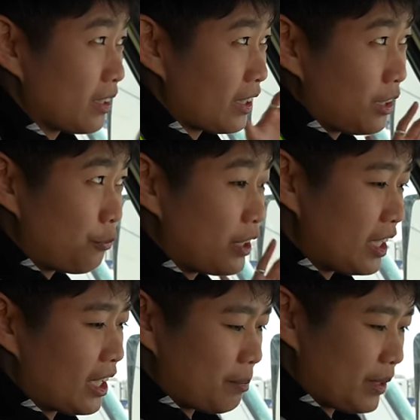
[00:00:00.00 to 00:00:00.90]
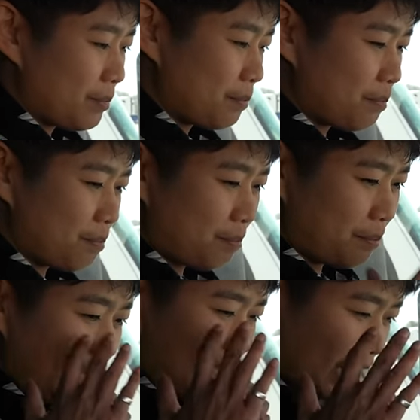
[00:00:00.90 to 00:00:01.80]
แคลิฟอร์เนียน่ะเป็น
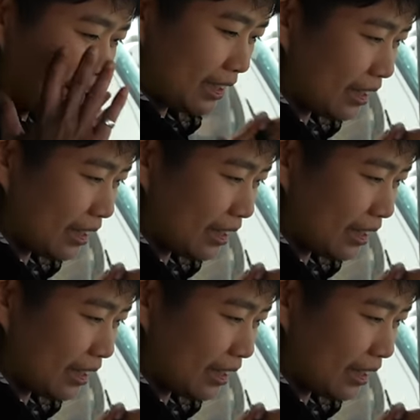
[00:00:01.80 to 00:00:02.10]
เป็นรัฐ